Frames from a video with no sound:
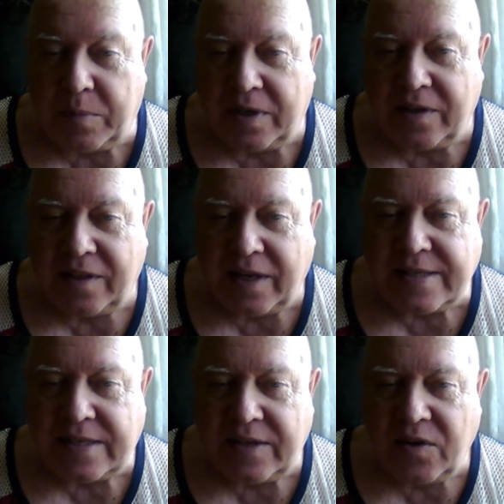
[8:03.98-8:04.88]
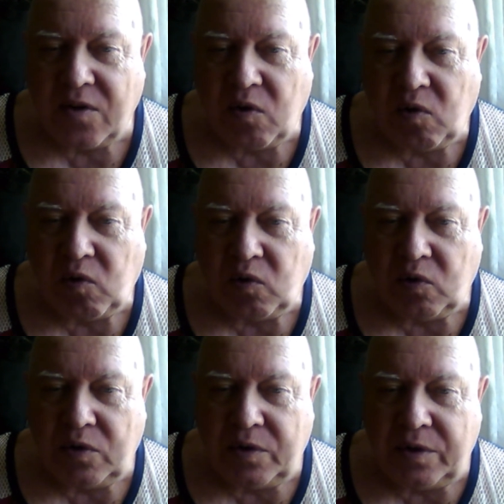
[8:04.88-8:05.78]
бы найти.
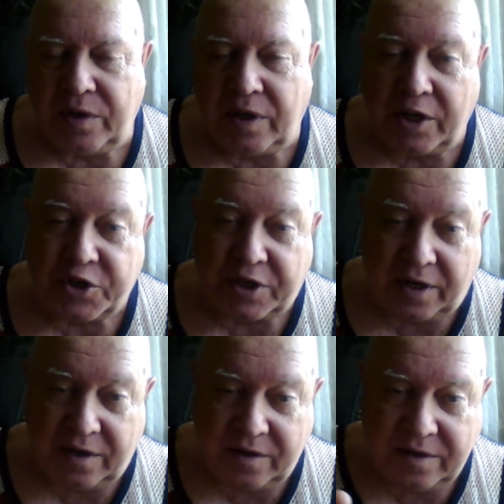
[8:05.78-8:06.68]
Или же